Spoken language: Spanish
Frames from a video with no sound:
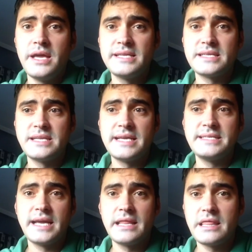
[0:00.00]
Esa es la
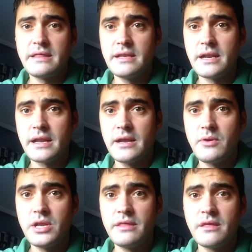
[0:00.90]
exigencia del Real
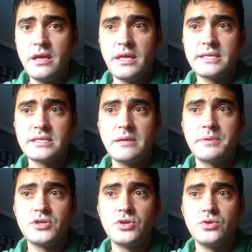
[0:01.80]
Valladolid y esa es la
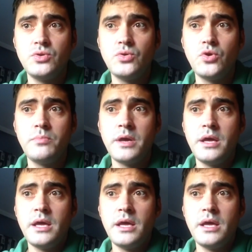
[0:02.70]
presión de un club